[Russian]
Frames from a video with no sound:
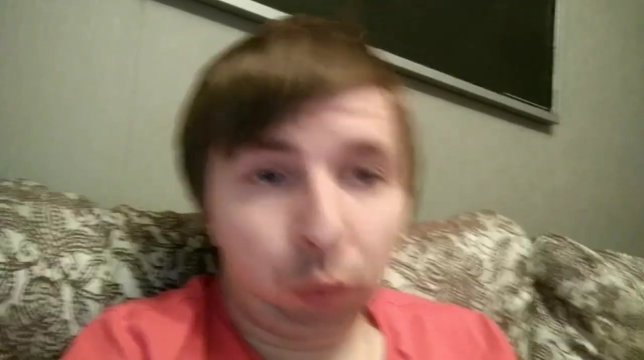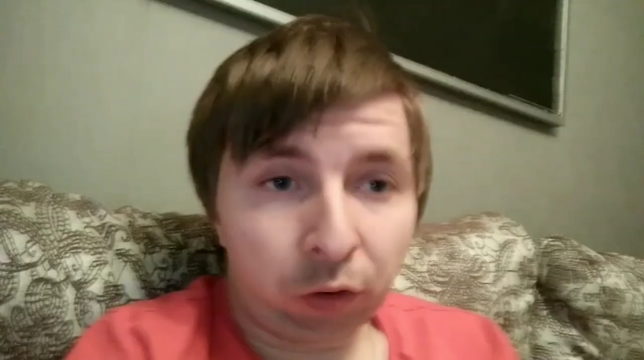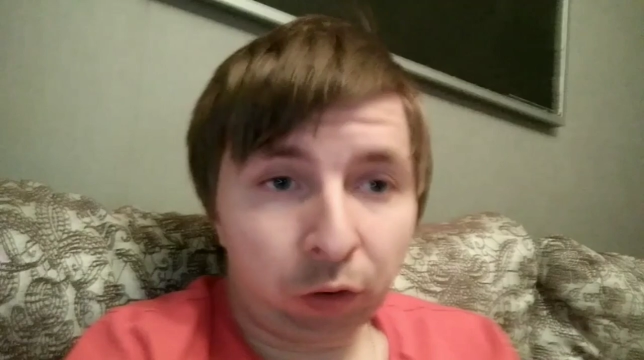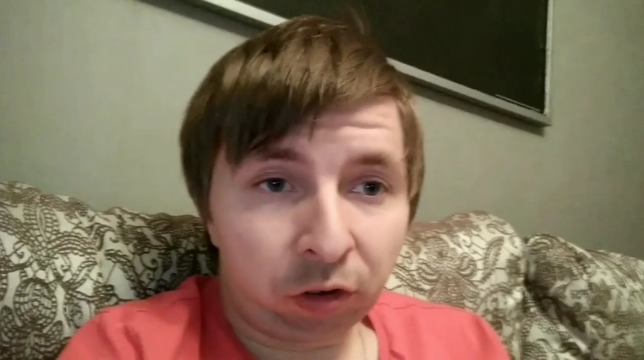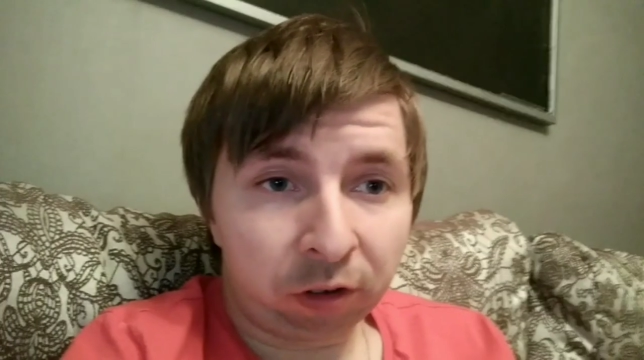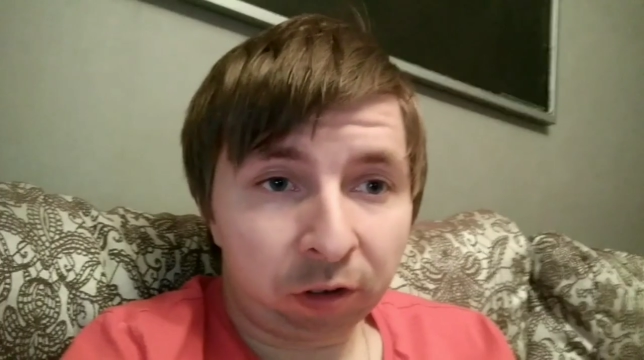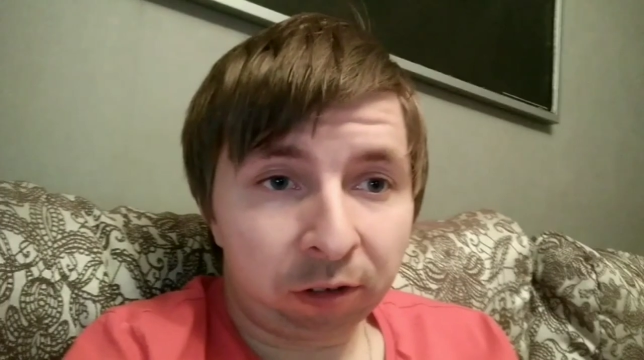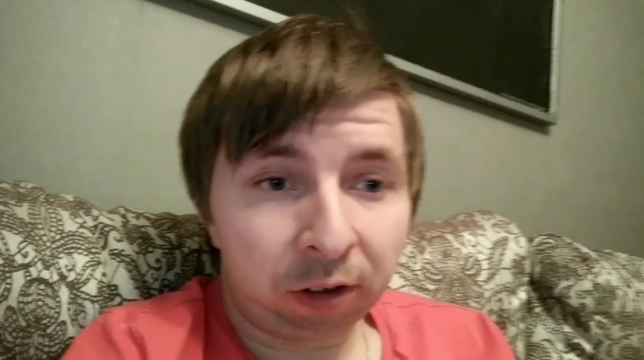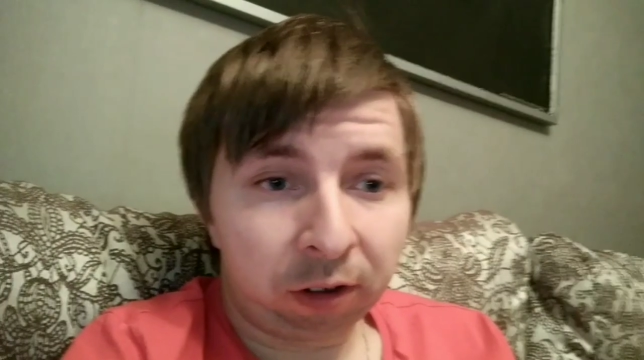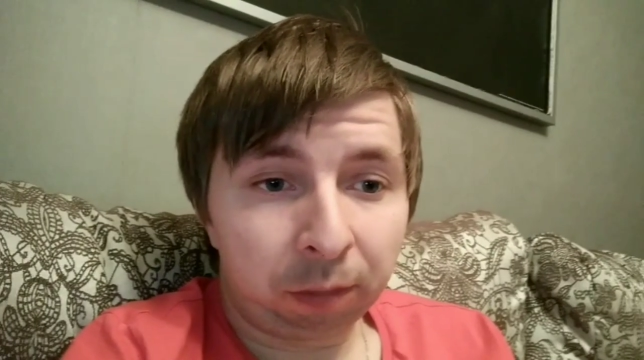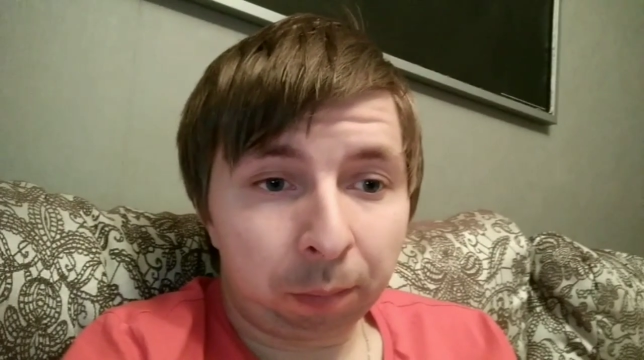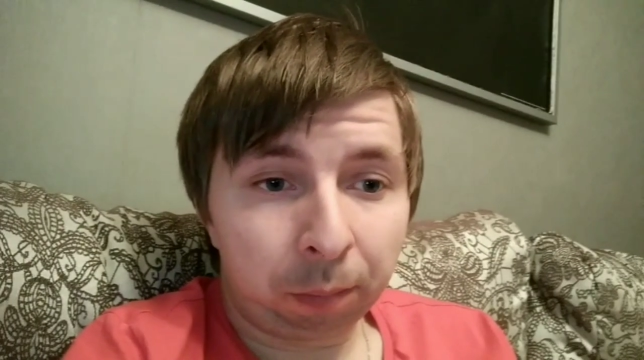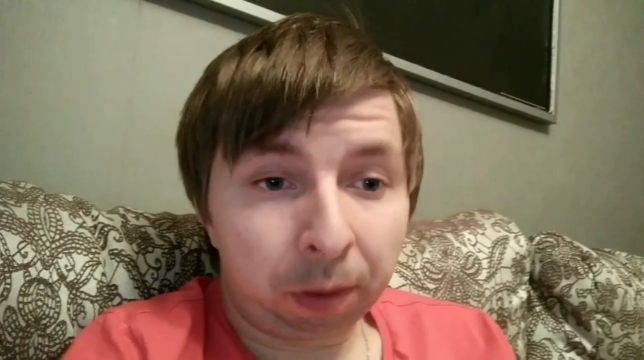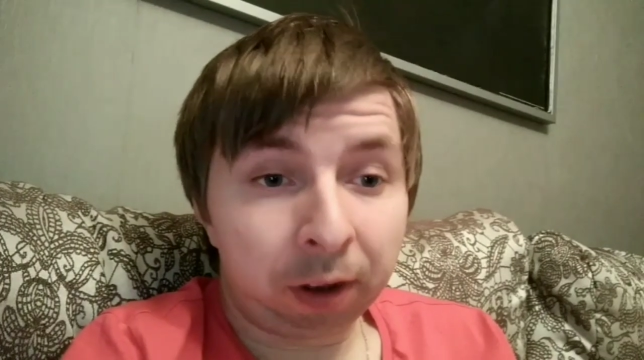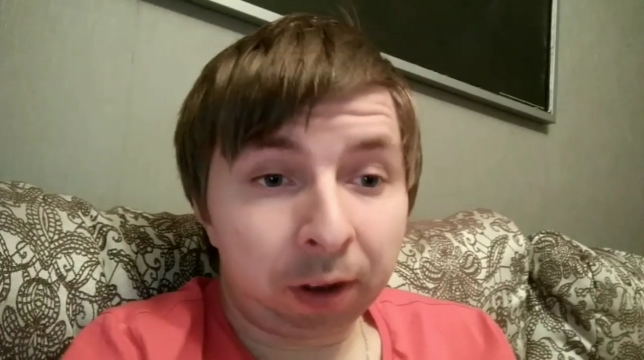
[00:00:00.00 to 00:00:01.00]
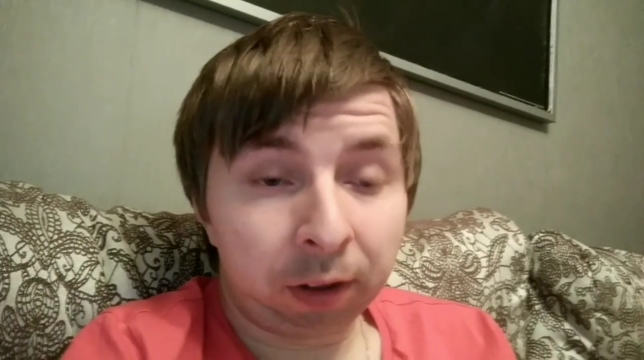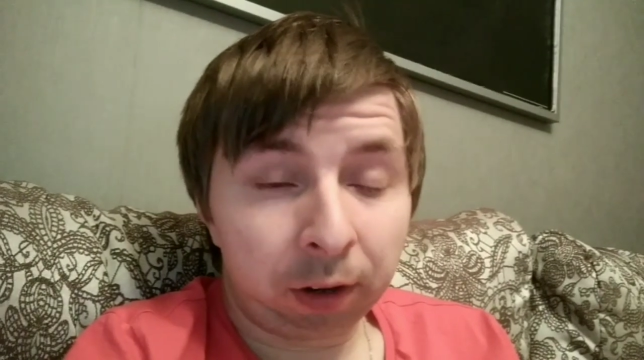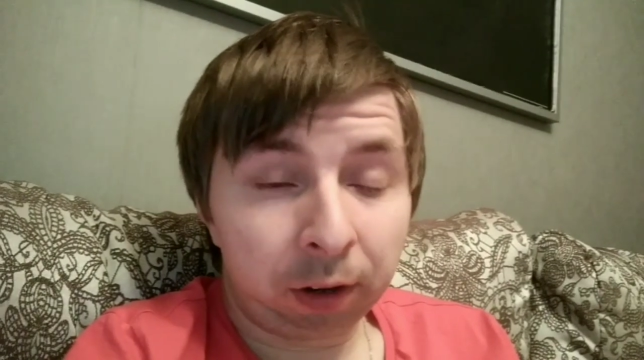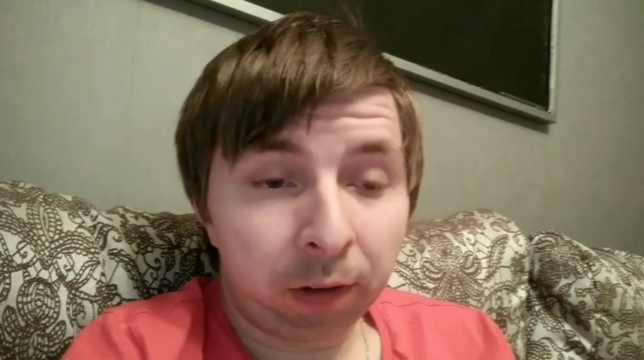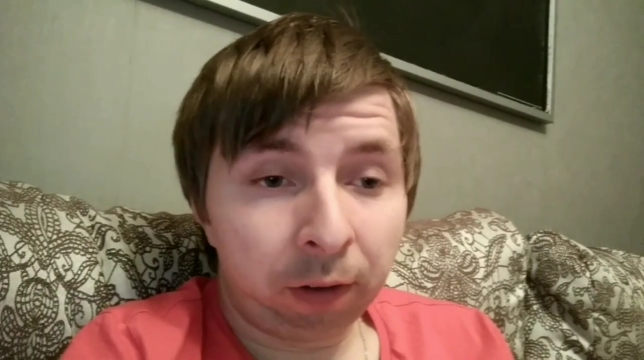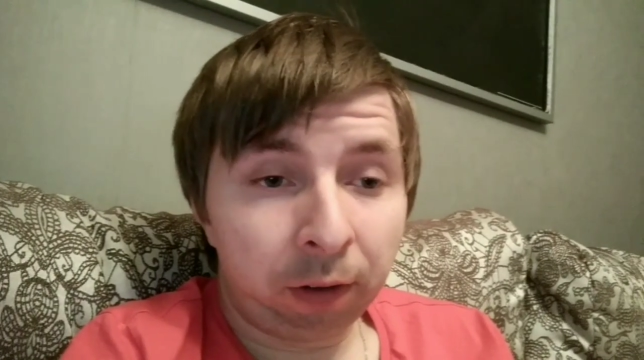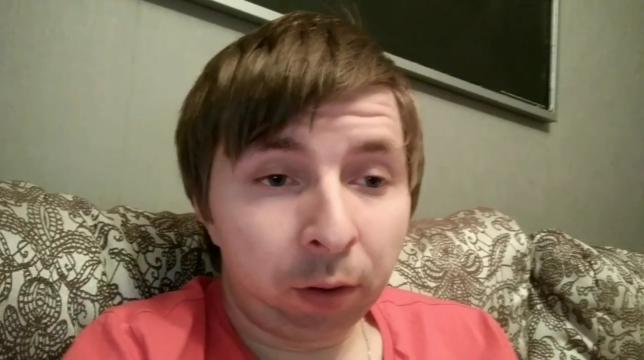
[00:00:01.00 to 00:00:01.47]
сейчас про это
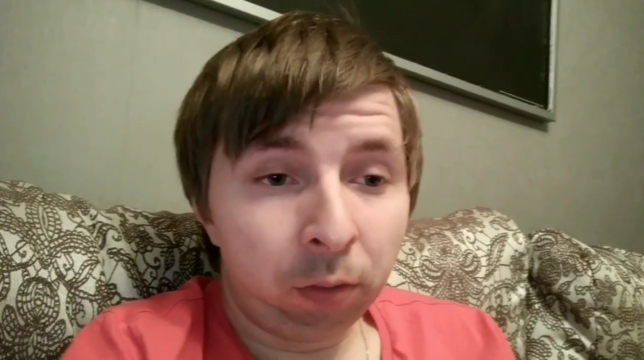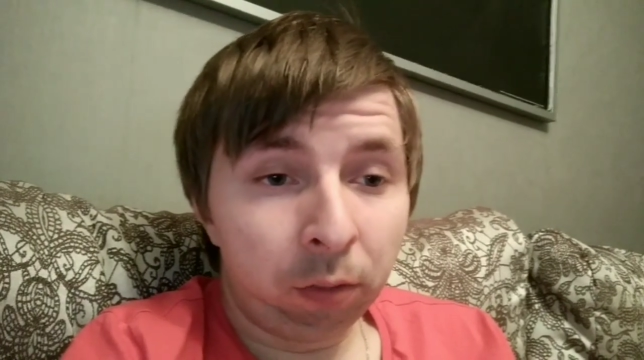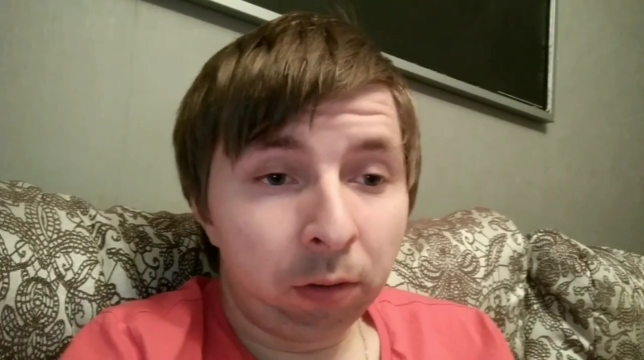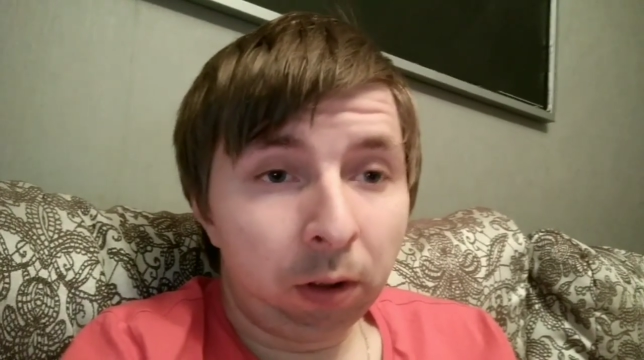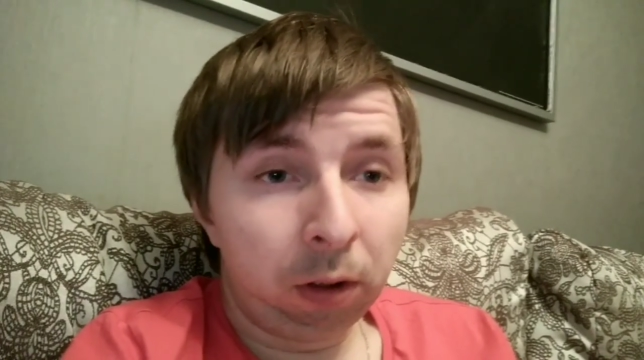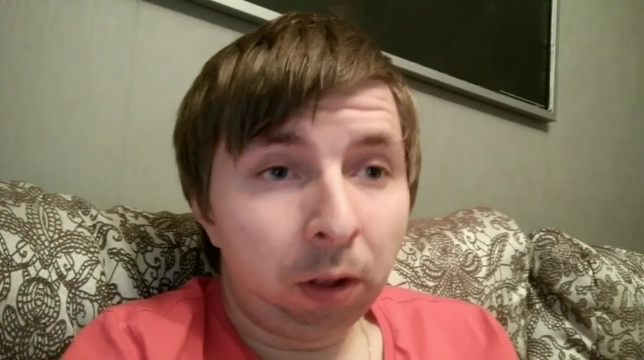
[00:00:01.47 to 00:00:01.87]
говорю?